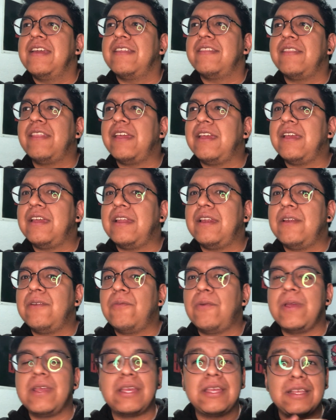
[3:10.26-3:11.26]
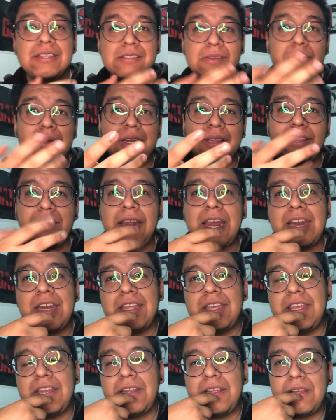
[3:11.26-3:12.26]
del güey que ya se va a retirar
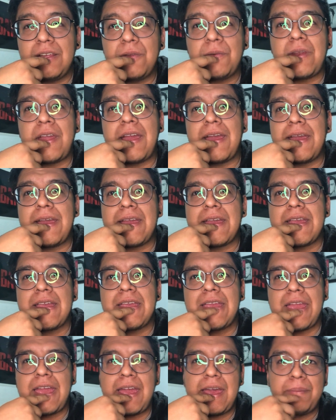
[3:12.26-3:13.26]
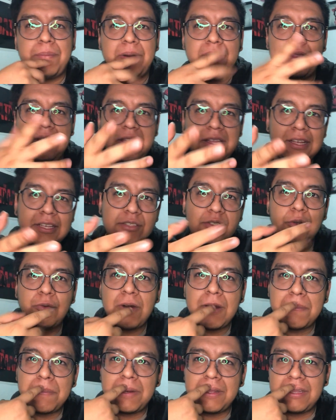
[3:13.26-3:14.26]
y quiere una aprendiz o
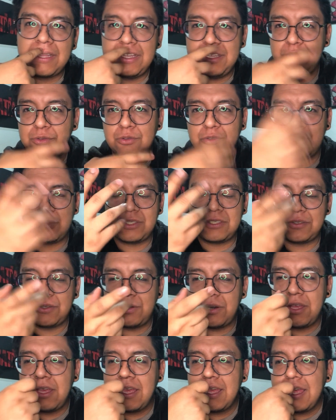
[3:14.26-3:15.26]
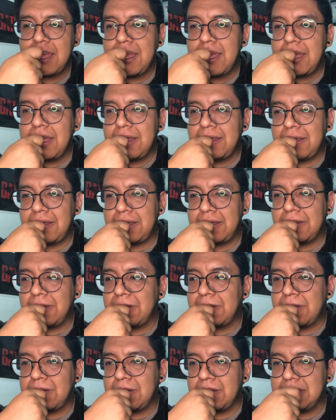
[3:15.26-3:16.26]
un aprendiz o un sucesor.
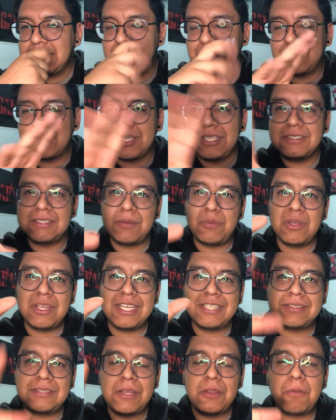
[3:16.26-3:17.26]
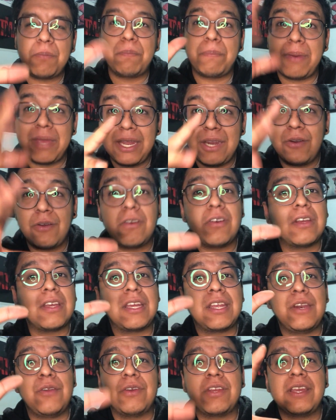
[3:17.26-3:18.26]
Eh, siento que está muy gastado, pero
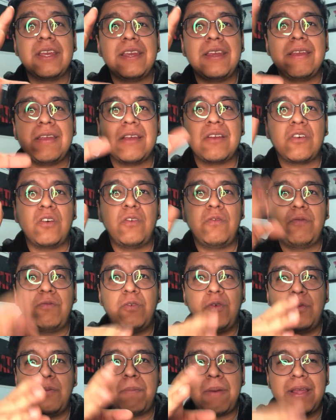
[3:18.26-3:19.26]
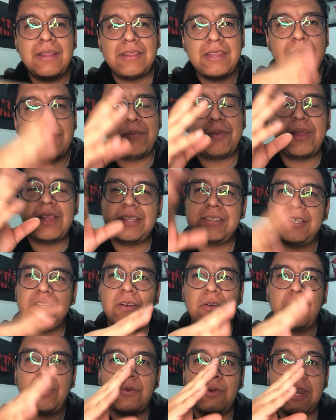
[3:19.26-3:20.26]
creo que Kung Fu Panda puede
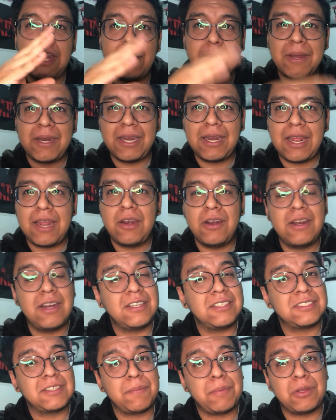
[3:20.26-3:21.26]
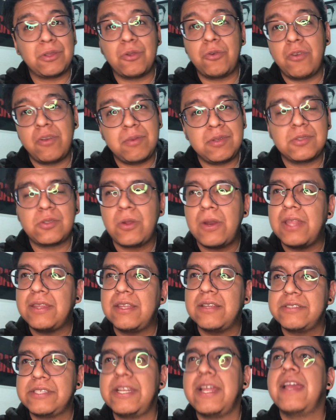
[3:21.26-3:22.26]
hacerlo de buena manera. Les repito, no he visto la
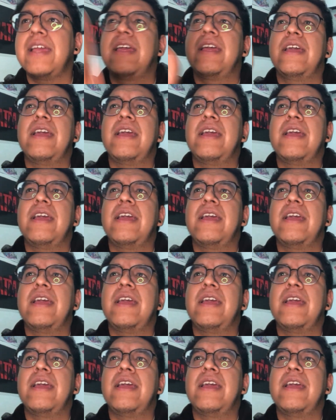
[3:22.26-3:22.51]
tercera.